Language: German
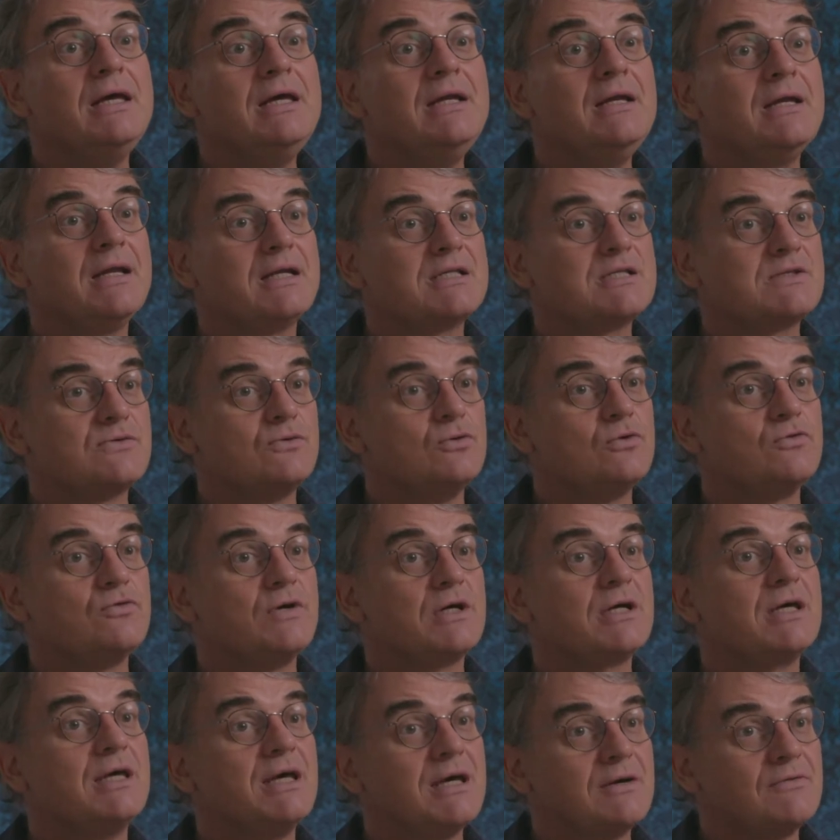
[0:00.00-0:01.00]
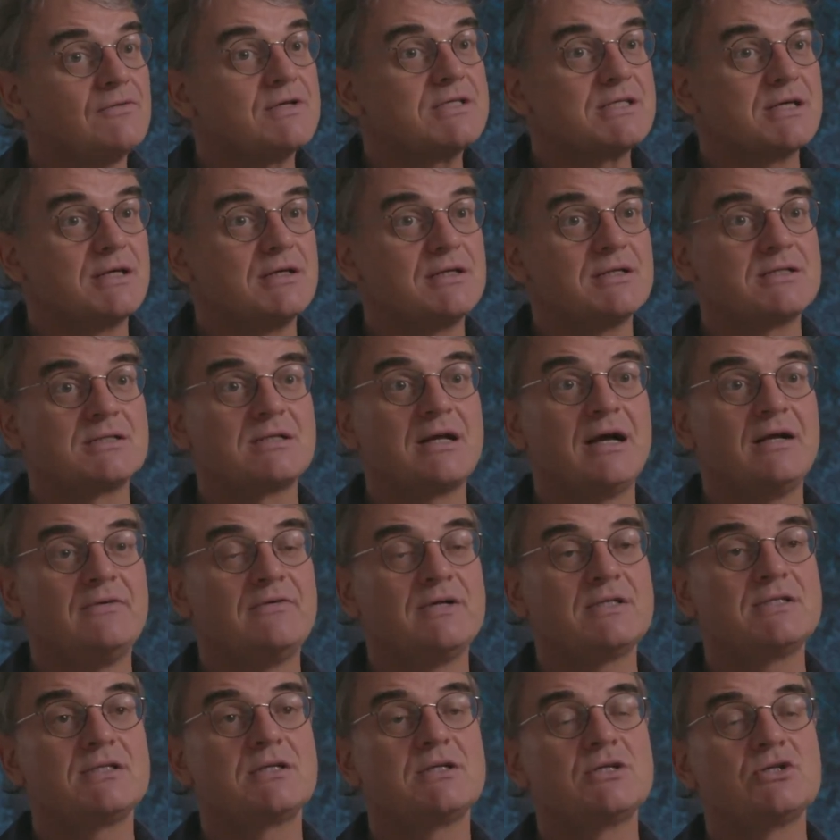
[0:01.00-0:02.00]
Inlandsflugverkehr, was ja jetzt
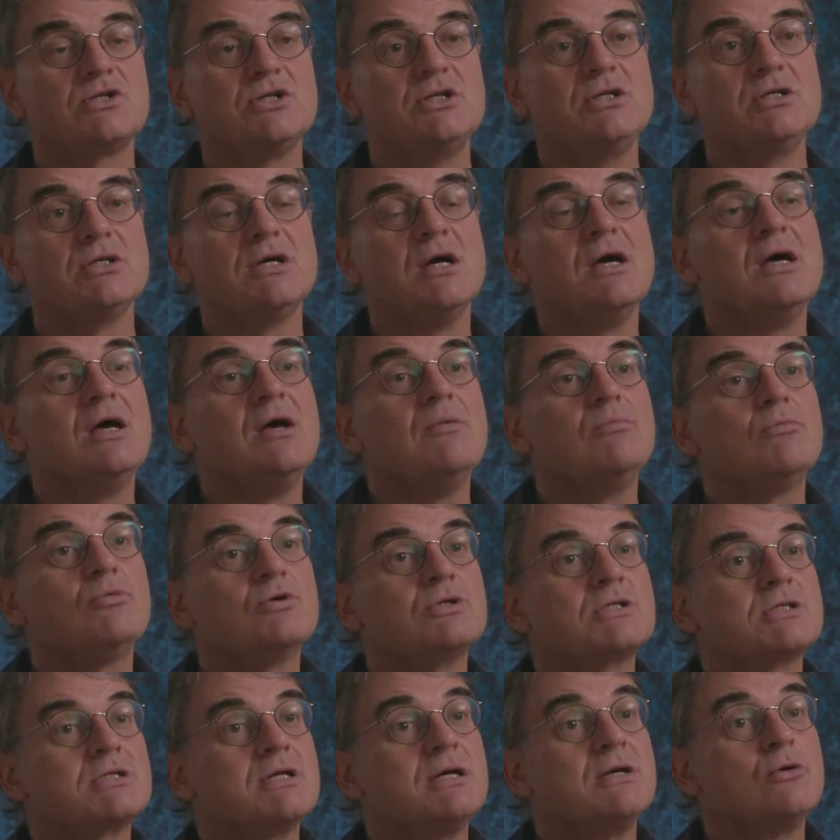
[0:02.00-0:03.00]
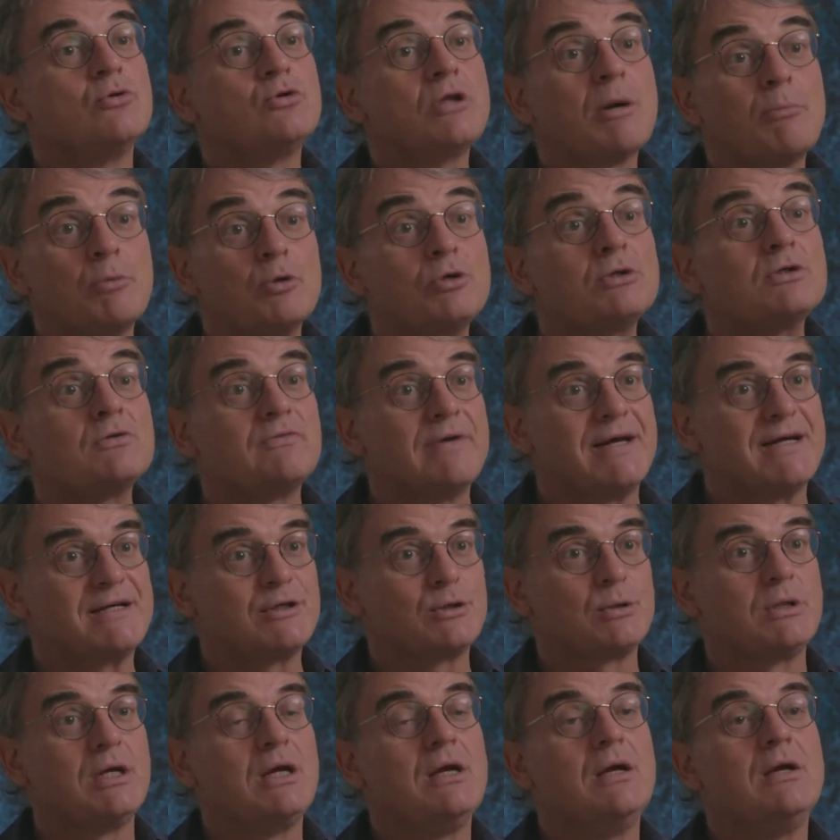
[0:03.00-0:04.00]
teilweise geschieht, muss äh, unterbunden
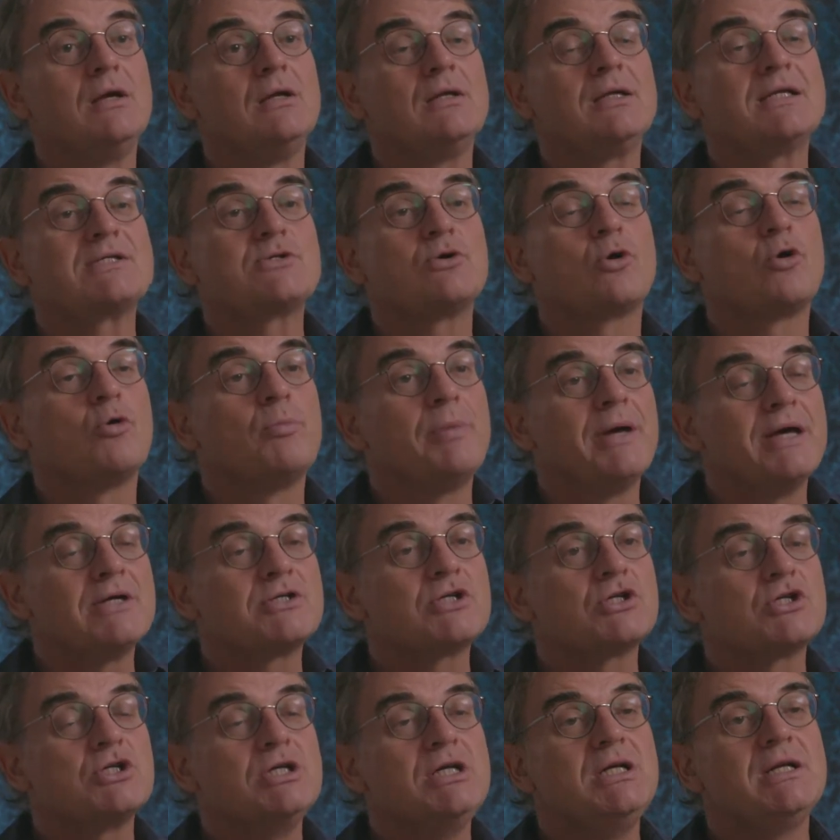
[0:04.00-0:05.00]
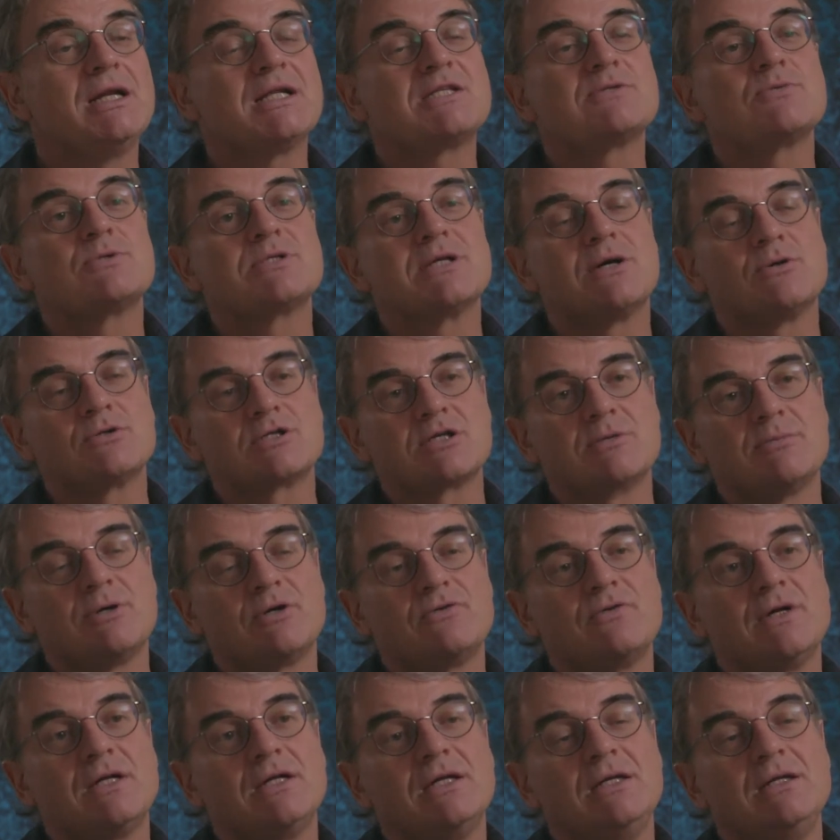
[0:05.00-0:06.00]
werden. Das europäische Schienennetz muss
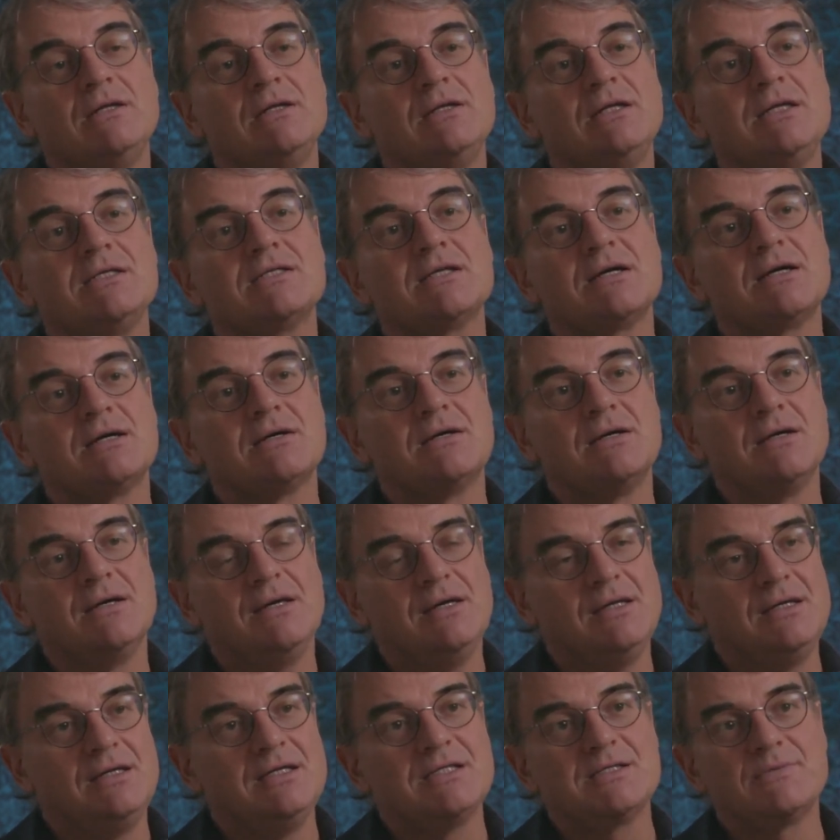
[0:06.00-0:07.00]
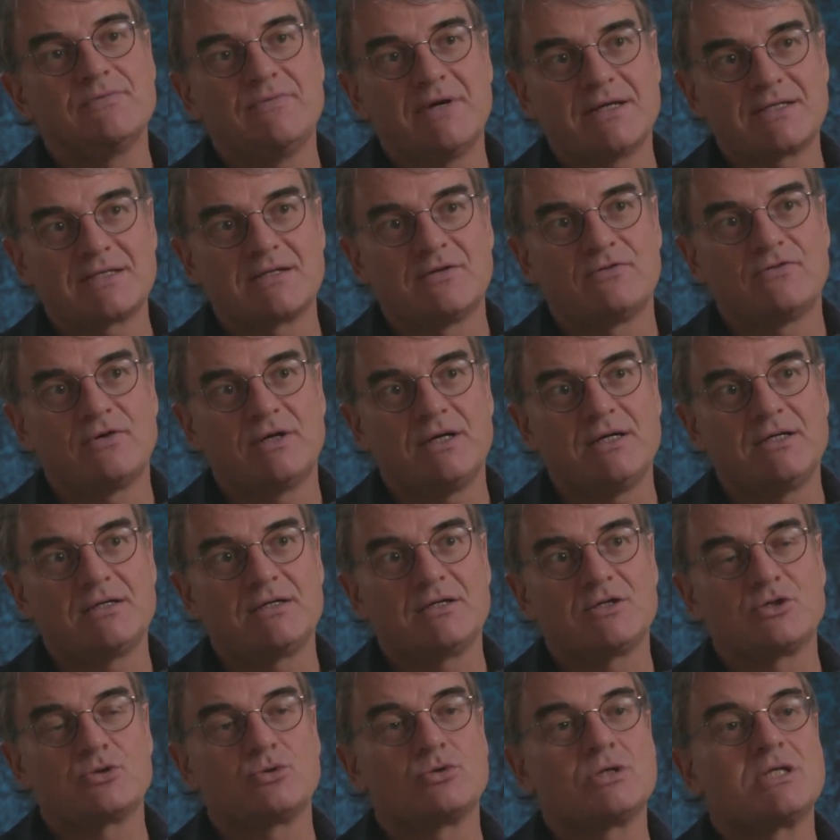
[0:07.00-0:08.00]
ausgebaut werden. In, dieser, in diesem
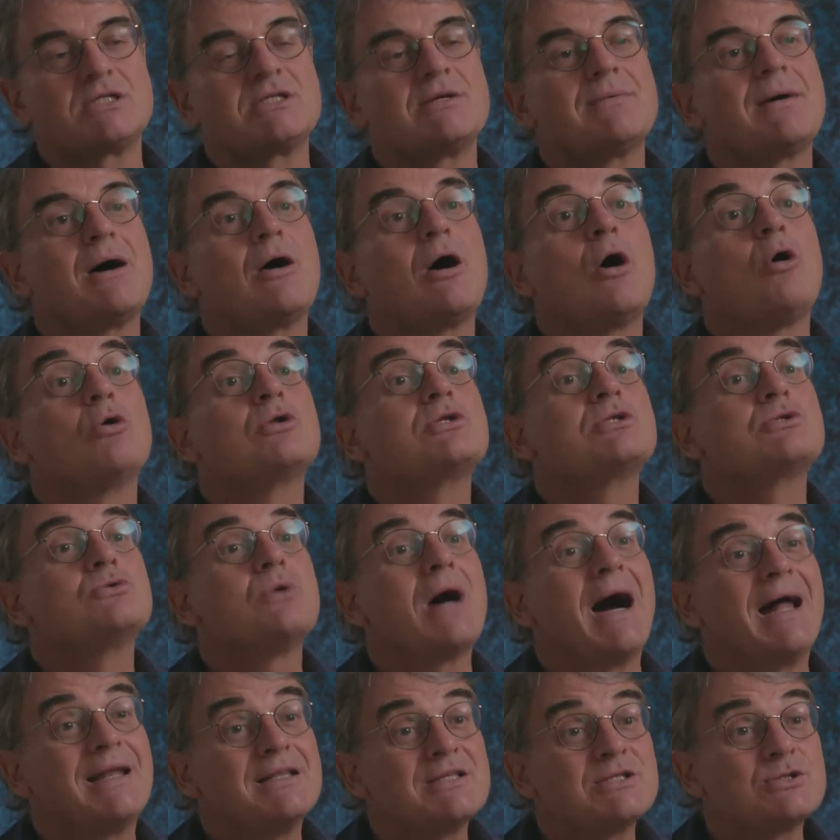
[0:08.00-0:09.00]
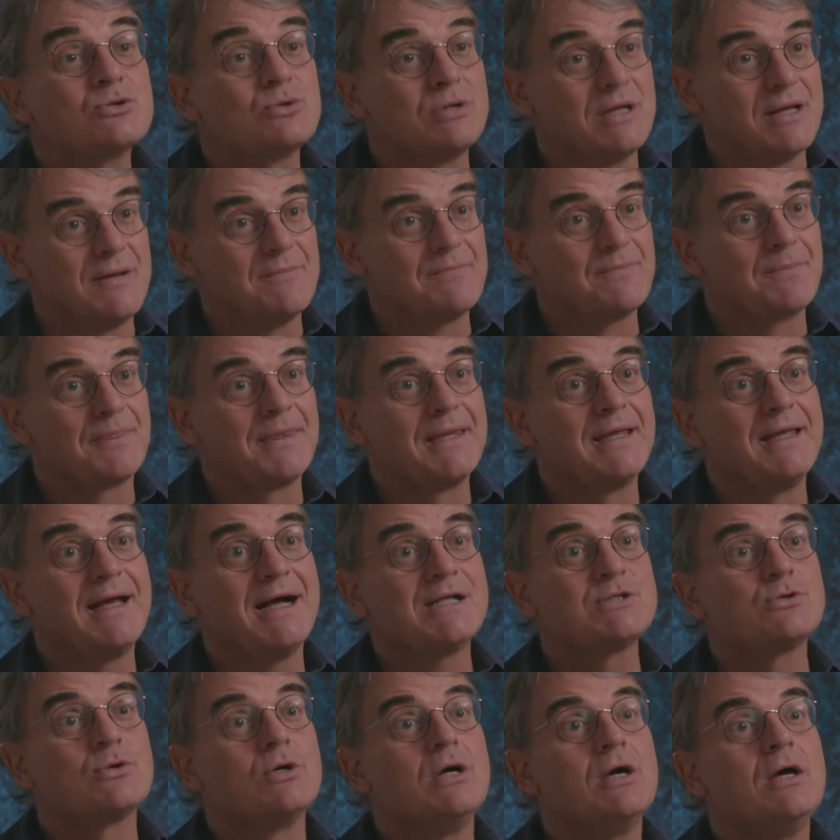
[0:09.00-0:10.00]
Wechselverhältnis. Und das aber auch zu anzunehmen.
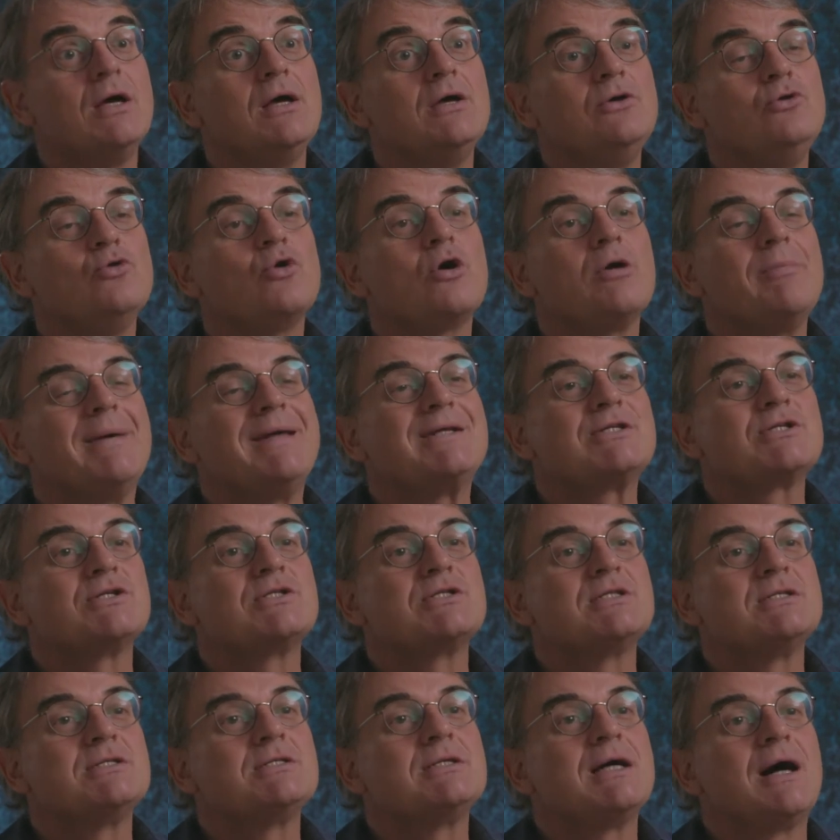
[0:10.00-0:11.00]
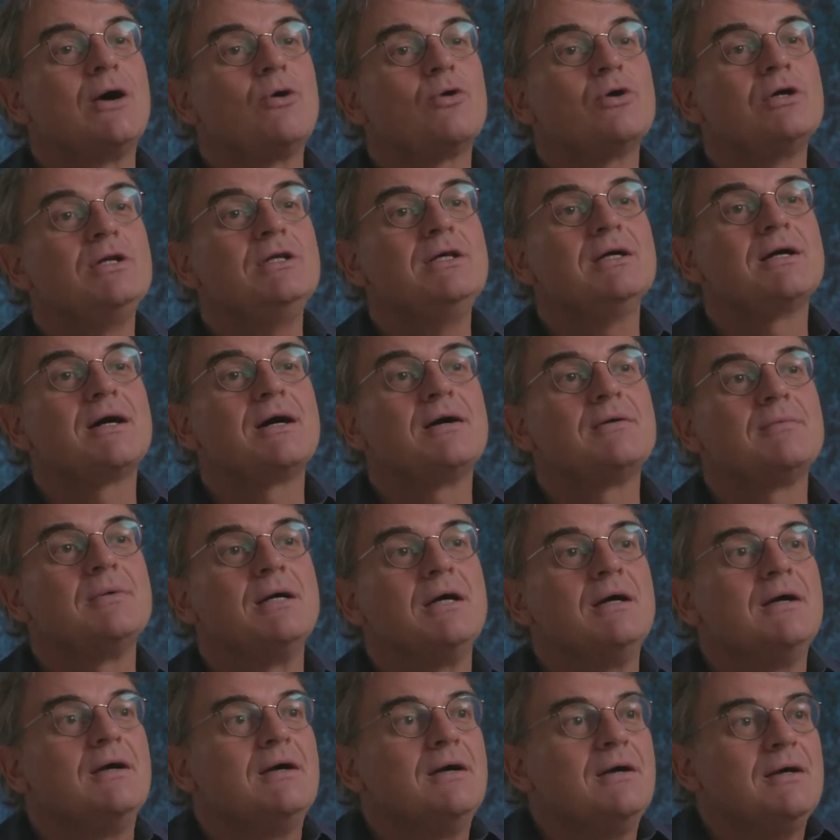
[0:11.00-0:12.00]
Also junge Menschen sind ja auch in ihrer,
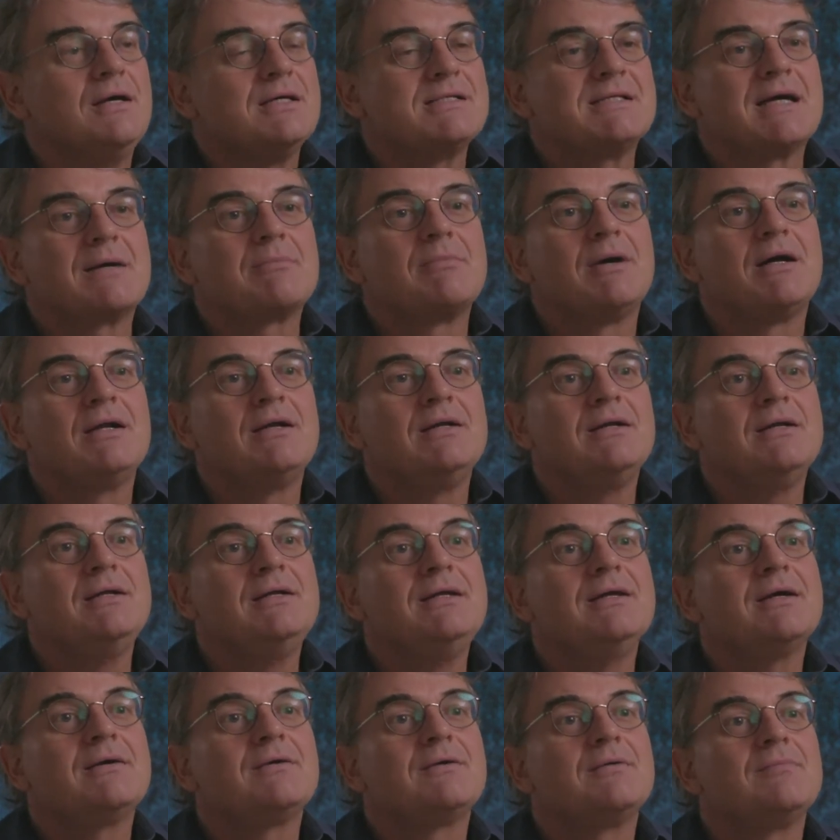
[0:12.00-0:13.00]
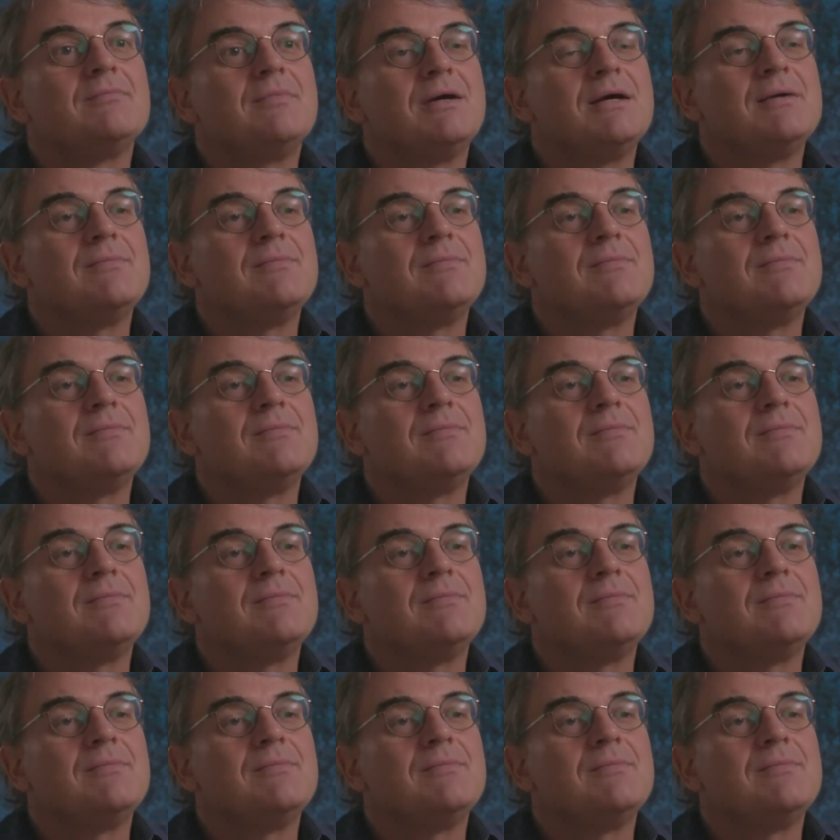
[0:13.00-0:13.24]
ich sag mal, in ihrem